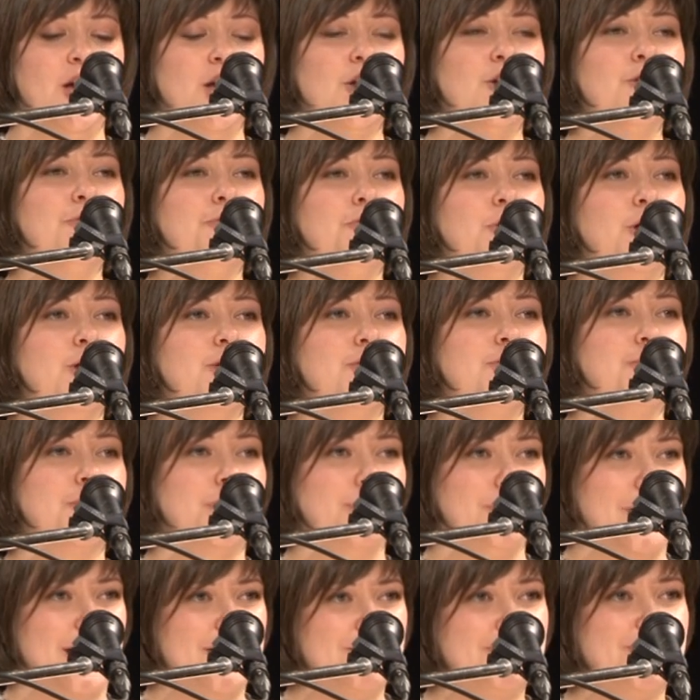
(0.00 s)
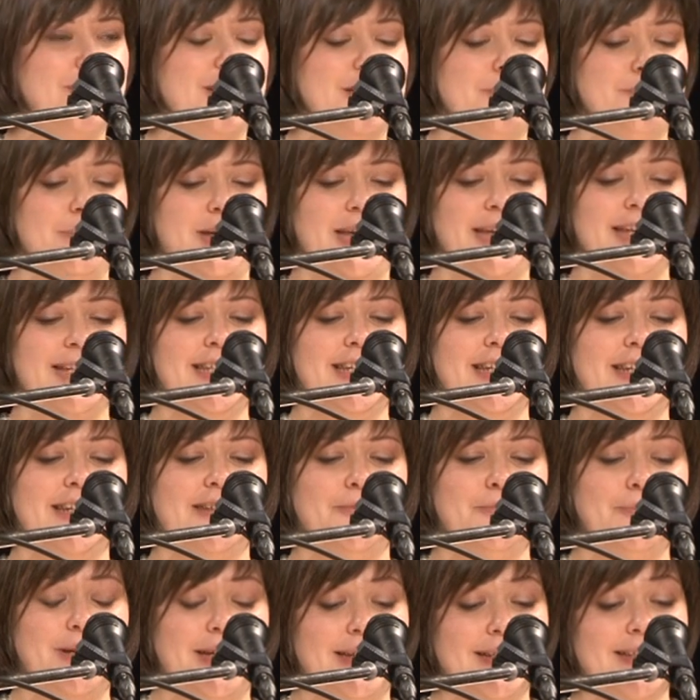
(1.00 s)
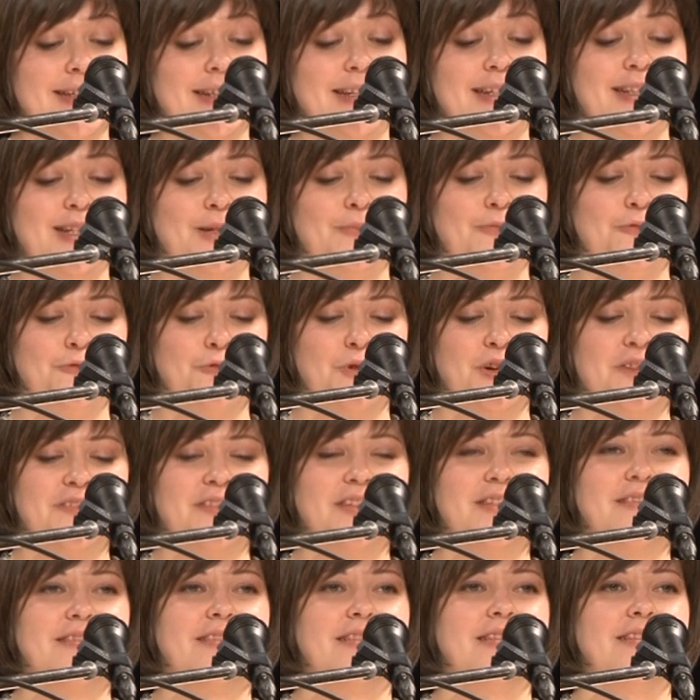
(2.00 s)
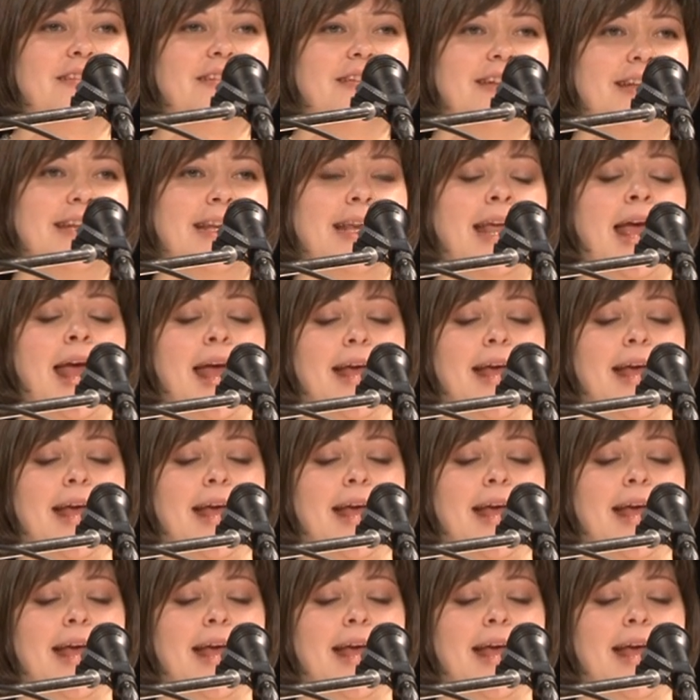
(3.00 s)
gefolgt von Manfred Petri, Petri dem Vorsitzenden